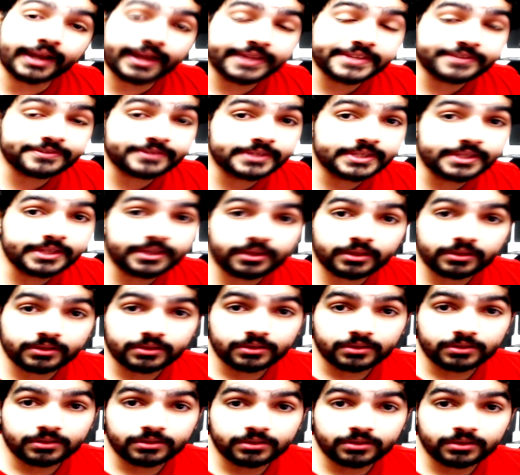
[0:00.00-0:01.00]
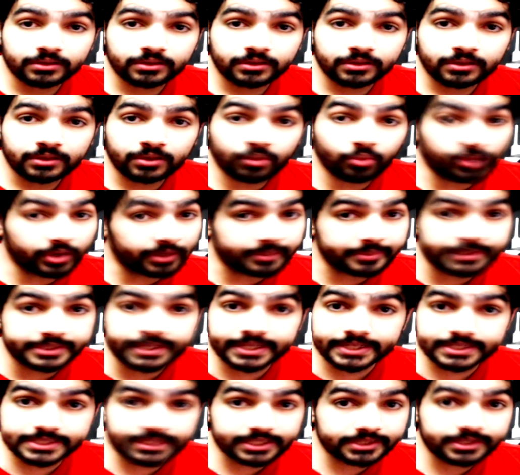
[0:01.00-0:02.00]
اكرهات في الدنيا ولا
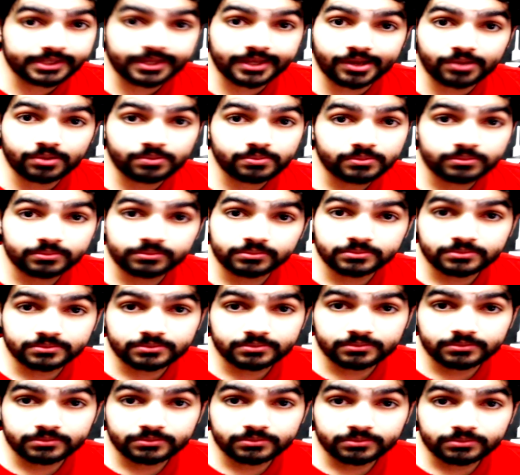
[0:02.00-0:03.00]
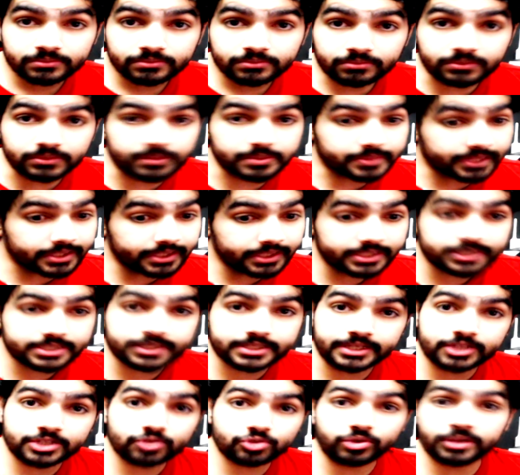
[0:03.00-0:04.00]
بدا خصك ديرهم ما
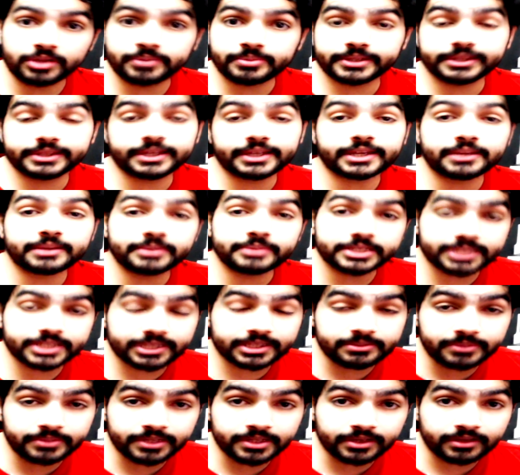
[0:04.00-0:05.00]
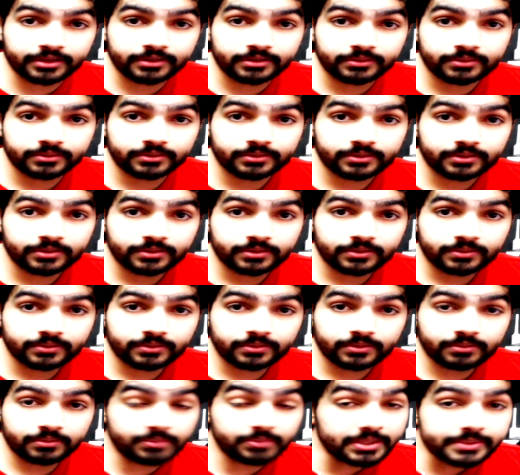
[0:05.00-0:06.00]
يمكنلكش تعيش وعباد الله كامله تخدم عليك
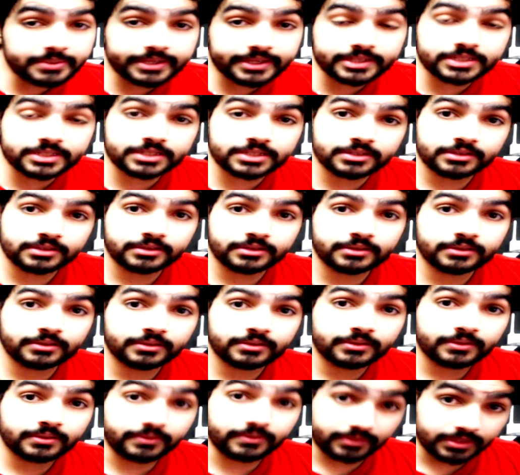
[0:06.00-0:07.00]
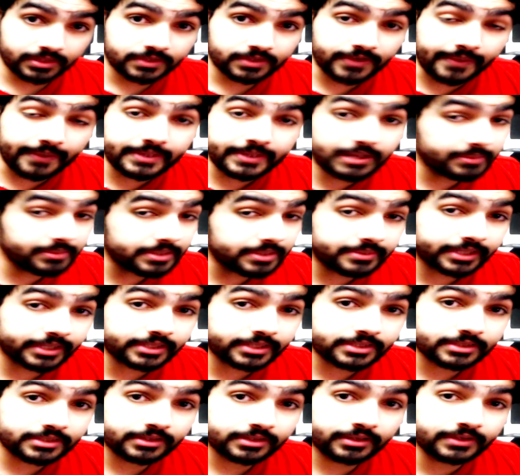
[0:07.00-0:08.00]
ما يمكنش فهمنا ما
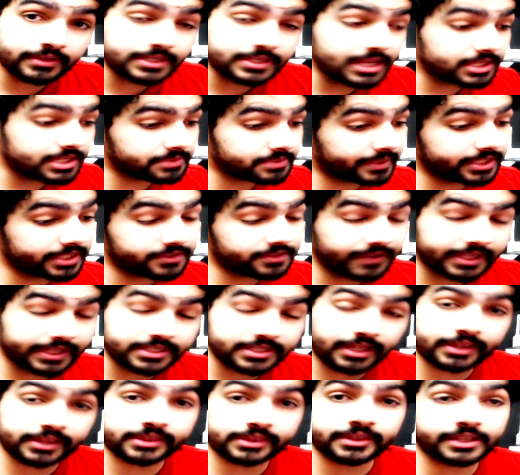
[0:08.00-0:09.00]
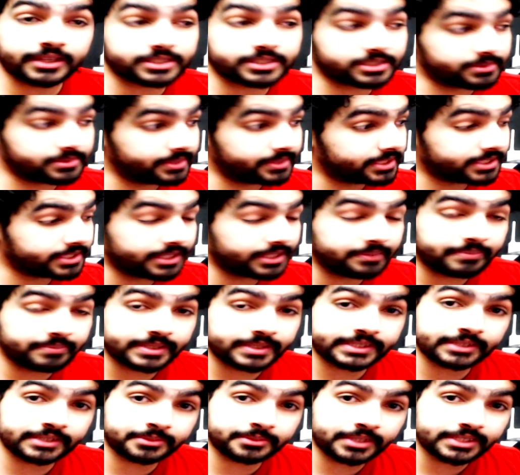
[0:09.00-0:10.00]
يمكنش انت تبغي تفيق حتى 12 تمشي تشعل
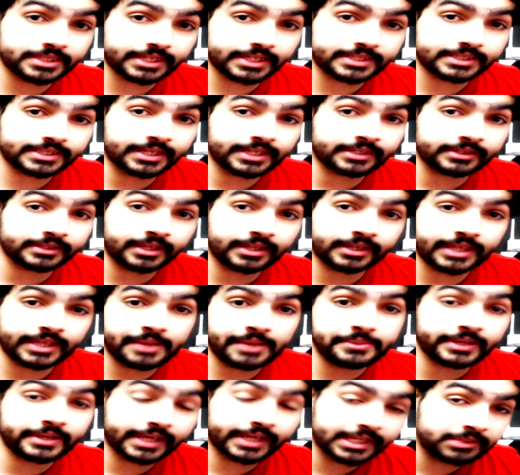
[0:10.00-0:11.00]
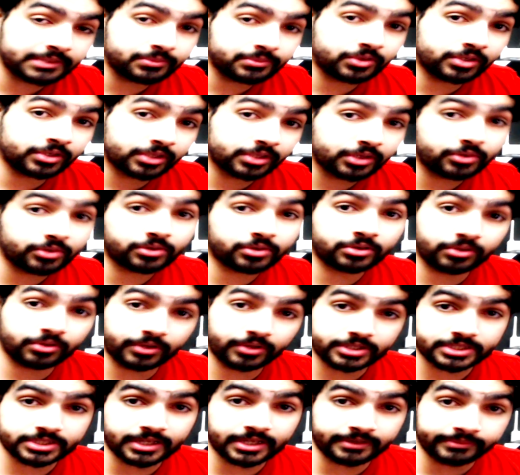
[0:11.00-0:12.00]
البيسي تبدا تقصر النهار كامل يخدموا عليك
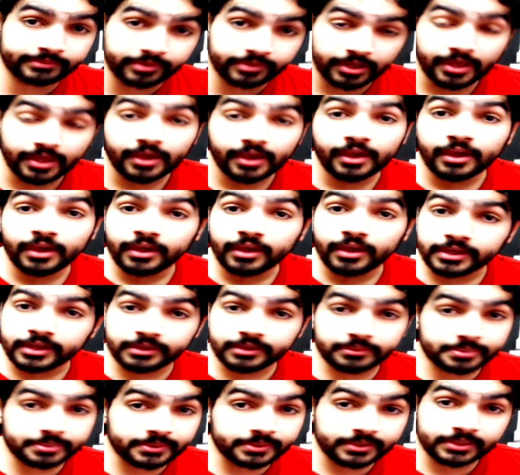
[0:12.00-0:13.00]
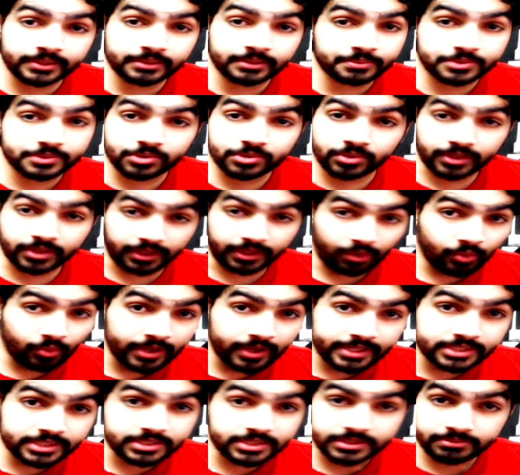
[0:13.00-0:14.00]
ياكلوك يشربوك يلبسوك
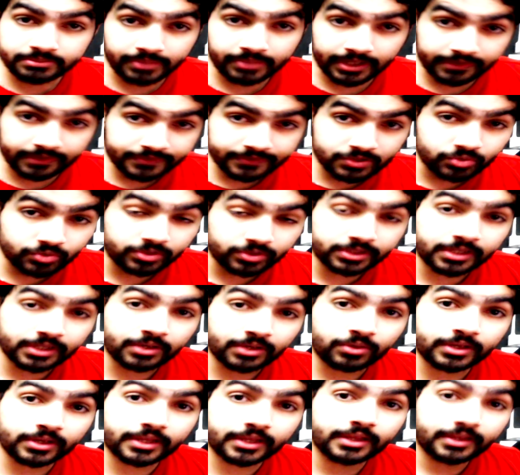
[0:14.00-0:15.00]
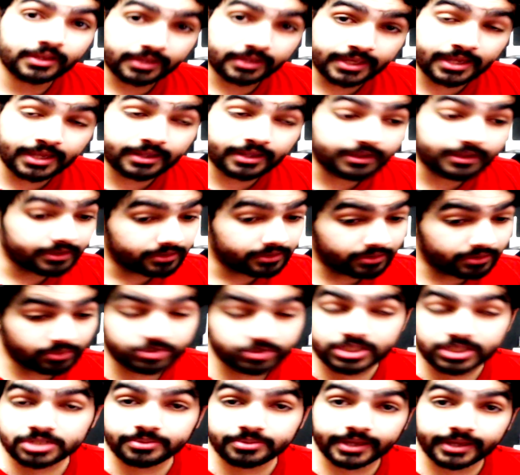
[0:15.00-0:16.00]
حوايج ما عرف شنو يديروا لك ياك
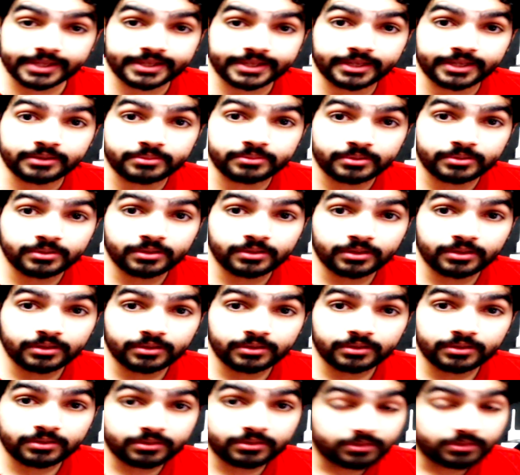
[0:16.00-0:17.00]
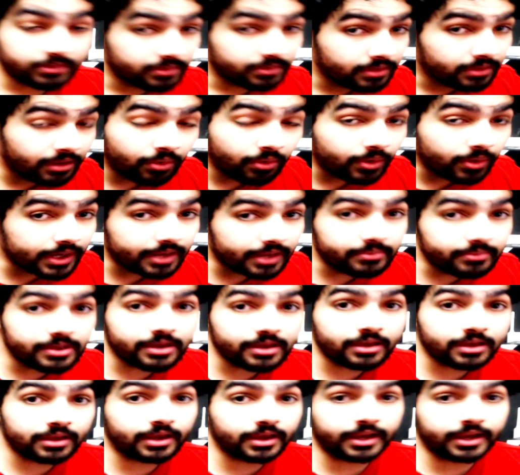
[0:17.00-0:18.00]
وانت تبقى تلعب هو راه
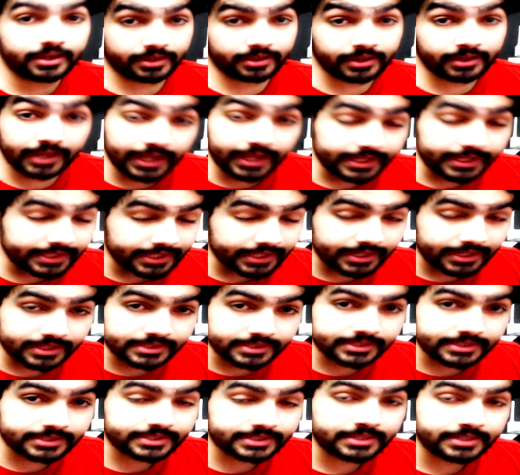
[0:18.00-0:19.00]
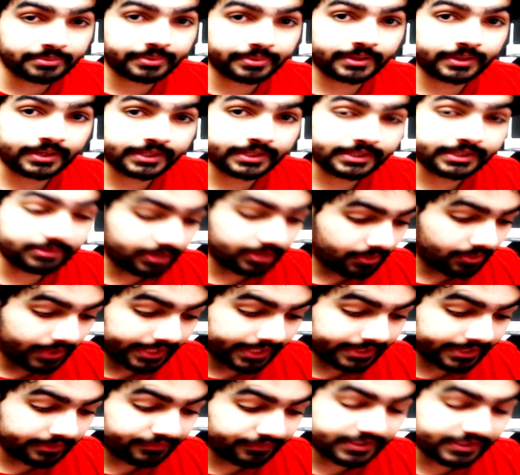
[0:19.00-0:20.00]
ما هادي راه سيب هادي راه
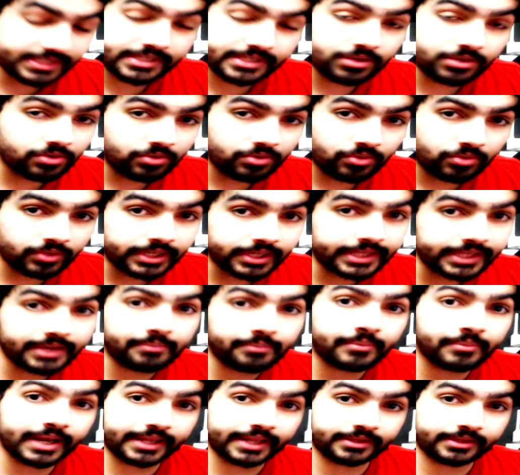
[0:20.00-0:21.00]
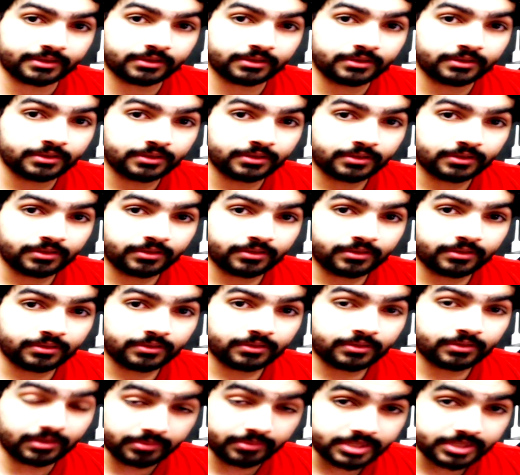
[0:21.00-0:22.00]
واحد الفيزيون اللي هي مريضه
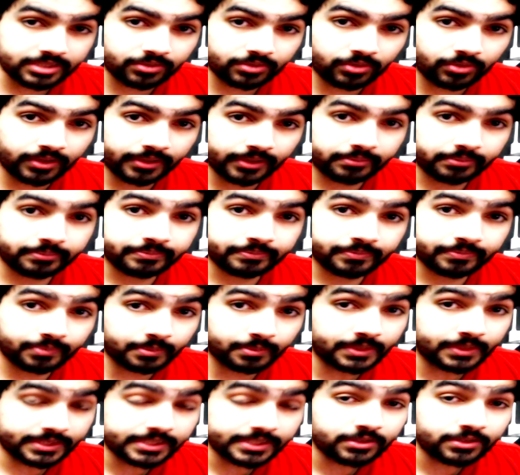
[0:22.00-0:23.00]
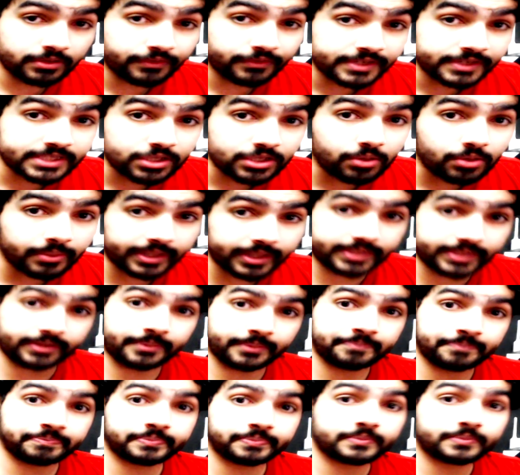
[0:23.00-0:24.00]
باش نقول لك فيزيون
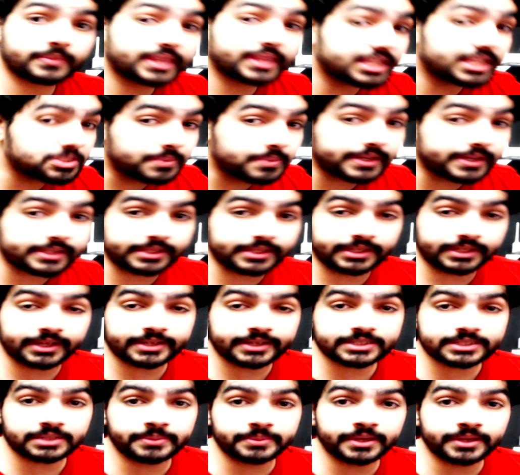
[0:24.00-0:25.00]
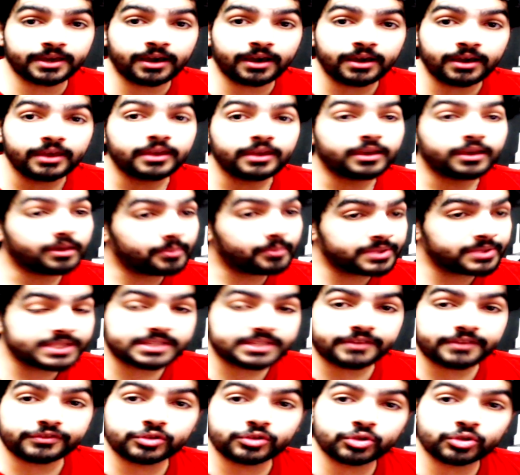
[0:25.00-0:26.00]
مريضه كتبرد على راسك بها
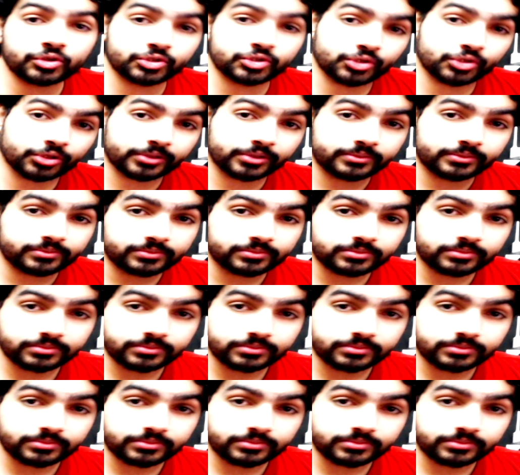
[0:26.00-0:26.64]
بديزانفلونسور